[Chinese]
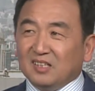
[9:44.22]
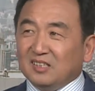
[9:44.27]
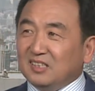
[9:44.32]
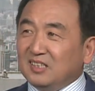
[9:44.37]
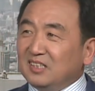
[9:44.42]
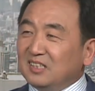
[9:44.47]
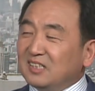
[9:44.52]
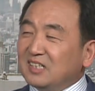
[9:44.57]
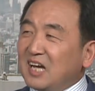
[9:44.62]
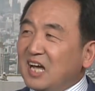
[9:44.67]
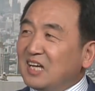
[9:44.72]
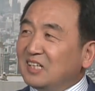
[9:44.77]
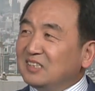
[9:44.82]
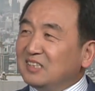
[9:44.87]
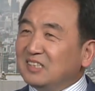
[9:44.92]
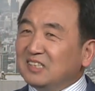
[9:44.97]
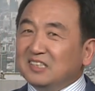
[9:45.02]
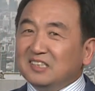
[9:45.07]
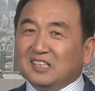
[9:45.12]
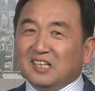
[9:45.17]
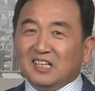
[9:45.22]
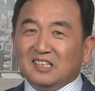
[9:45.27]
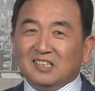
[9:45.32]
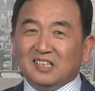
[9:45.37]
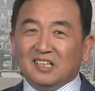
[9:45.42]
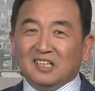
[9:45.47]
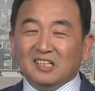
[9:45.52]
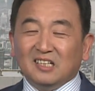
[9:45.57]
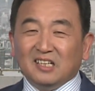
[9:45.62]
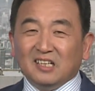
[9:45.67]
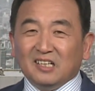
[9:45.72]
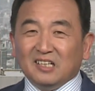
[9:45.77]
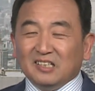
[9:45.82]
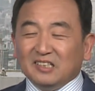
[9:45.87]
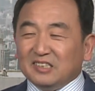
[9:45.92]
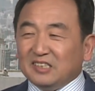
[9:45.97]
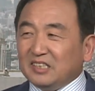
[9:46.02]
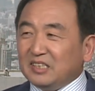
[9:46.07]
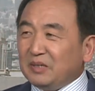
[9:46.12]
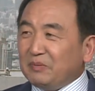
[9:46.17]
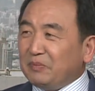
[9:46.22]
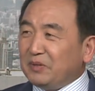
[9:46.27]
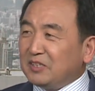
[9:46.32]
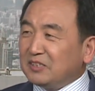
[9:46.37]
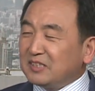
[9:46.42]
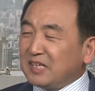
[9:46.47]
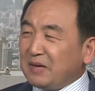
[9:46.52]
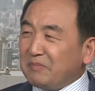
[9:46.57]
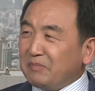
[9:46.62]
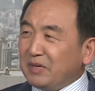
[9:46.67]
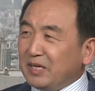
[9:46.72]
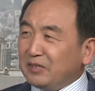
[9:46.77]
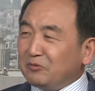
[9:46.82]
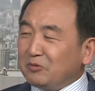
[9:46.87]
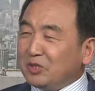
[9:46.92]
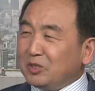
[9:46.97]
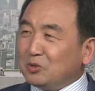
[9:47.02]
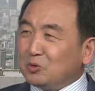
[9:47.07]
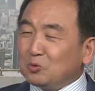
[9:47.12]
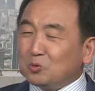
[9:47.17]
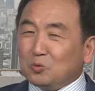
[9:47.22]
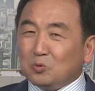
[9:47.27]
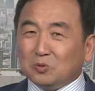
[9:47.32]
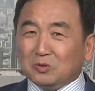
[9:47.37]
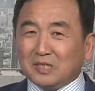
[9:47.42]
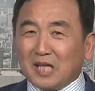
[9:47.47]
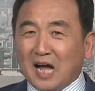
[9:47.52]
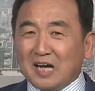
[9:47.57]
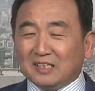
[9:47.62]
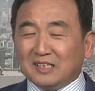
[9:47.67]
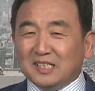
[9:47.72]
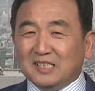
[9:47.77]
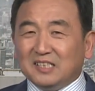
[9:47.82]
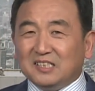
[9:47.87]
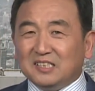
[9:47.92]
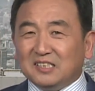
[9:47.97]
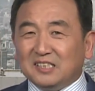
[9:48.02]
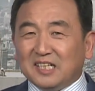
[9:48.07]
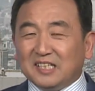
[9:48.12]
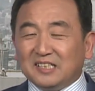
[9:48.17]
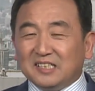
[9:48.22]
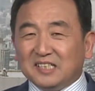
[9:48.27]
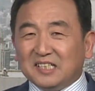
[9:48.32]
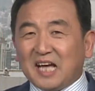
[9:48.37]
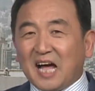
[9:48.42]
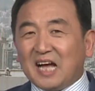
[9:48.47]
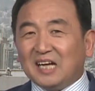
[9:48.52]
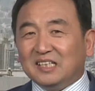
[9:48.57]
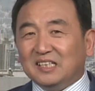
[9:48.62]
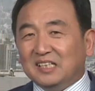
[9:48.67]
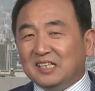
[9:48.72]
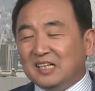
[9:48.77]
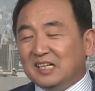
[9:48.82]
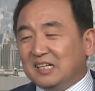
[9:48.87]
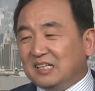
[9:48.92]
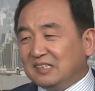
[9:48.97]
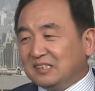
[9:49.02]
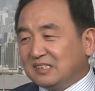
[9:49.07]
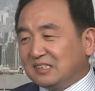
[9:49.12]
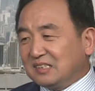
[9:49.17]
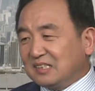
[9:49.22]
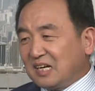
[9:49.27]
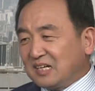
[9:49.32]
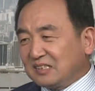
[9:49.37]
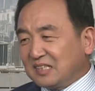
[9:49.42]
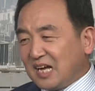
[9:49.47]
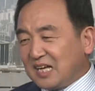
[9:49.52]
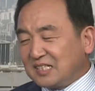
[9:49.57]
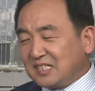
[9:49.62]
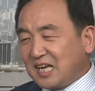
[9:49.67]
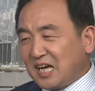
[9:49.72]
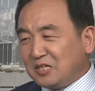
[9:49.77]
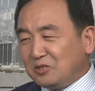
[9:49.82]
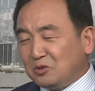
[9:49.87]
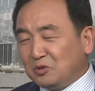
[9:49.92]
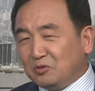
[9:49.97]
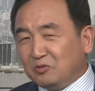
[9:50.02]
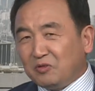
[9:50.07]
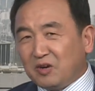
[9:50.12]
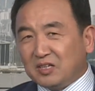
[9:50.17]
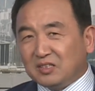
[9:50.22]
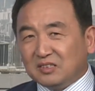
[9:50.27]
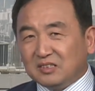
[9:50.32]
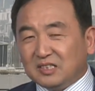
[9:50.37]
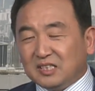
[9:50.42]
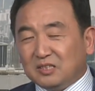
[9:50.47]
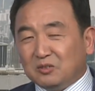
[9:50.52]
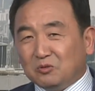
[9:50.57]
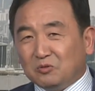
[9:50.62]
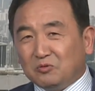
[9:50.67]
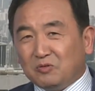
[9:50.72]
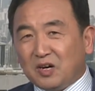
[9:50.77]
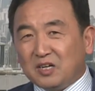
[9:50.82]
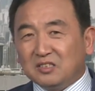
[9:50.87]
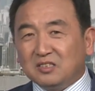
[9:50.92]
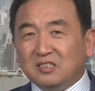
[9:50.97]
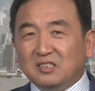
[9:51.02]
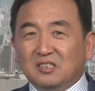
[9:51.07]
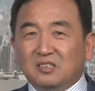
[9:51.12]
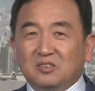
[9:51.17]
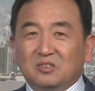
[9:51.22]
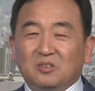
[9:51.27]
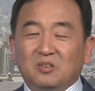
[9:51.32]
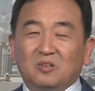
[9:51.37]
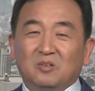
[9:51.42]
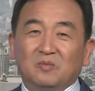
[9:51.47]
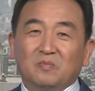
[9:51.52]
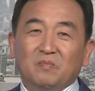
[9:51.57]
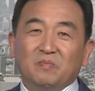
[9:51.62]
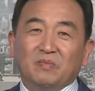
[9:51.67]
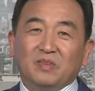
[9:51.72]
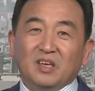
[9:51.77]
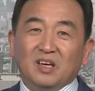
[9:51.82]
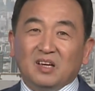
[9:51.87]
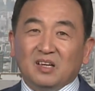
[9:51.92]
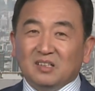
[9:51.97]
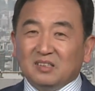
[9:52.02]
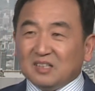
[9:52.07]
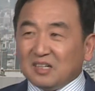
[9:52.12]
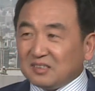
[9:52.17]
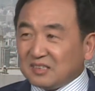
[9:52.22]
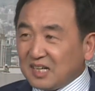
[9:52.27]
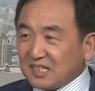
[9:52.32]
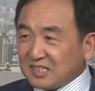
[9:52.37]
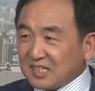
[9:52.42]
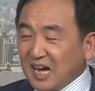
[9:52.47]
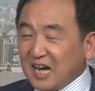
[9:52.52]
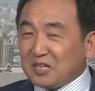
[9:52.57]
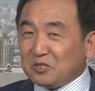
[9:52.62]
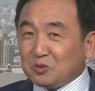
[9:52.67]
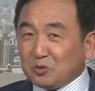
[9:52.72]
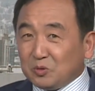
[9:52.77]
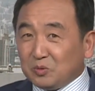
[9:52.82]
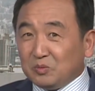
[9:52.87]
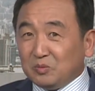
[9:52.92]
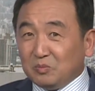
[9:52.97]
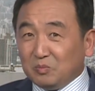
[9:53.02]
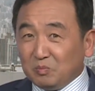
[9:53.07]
你看今天的习近平在面对中共党内之间的压力，当他采取方这种方式的时候，当他采取